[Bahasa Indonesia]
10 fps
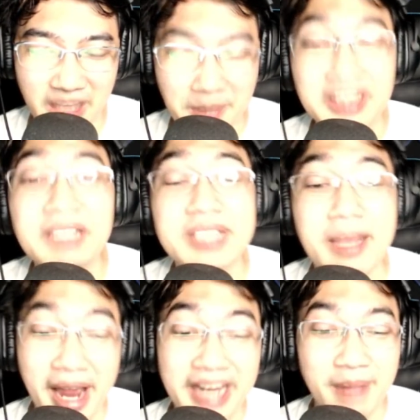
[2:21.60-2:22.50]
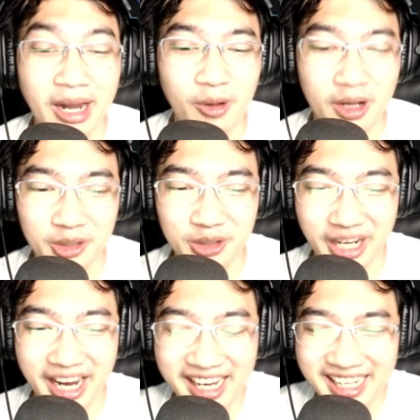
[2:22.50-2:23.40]
yang penting bisa main sama lu waktu itu
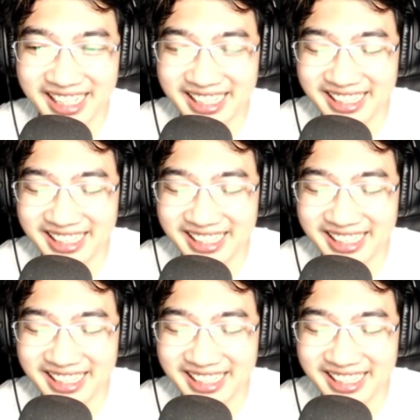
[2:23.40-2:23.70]
ya,